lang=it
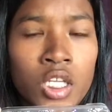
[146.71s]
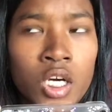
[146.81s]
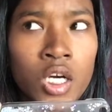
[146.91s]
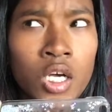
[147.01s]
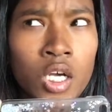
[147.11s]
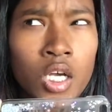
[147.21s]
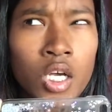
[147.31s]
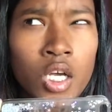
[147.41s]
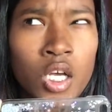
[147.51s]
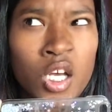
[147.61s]
da...
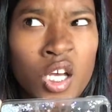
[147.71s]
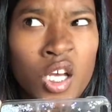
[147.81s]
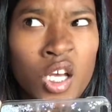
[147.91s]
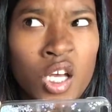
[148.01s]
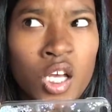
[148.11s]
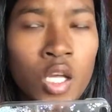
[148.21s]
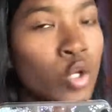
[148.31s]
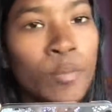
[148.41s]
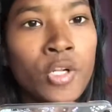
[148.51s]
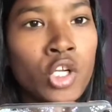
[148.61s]

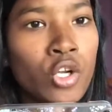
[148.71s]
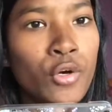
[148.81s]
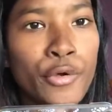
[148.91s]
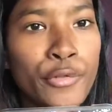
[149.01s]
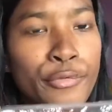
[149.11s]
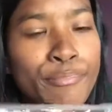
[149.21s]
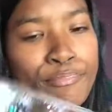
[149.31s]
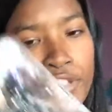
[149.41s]
non me lo ricordo,